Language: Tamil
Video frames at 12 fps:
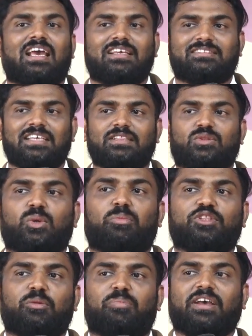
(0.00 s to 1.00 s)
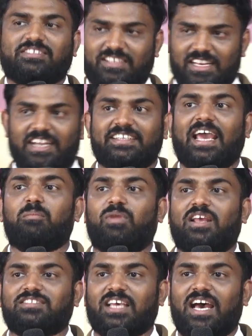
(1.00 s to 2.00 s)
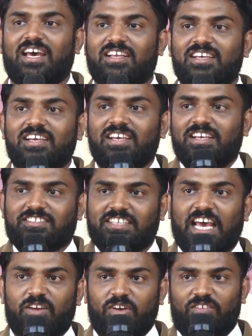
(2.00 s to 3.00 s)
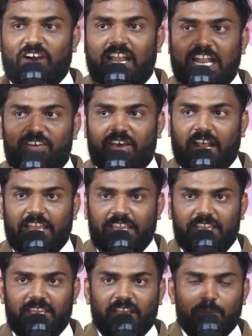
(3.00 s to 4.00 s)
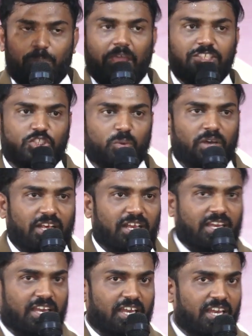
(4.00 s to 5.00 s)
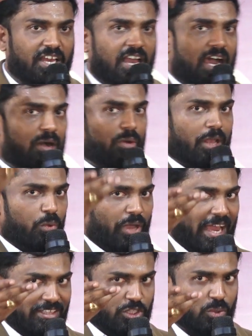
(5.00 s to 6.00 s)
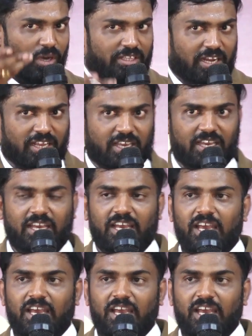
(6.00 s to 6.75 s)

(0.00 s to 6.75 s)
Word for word: இல்லை பற்றி டைம் இல்லை சார் சர்வ வல்லவரை பேசுவதற்கு அவரை உயர்த்துவதற்கு